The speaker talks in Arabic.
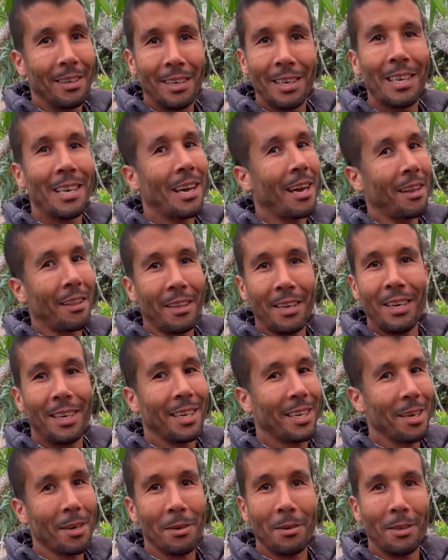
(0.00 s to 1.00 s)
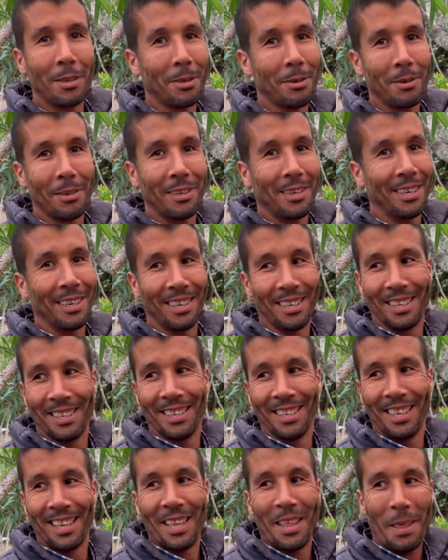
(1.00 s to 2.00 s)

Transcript: الله يعرضي عليك الله يعرضي عليك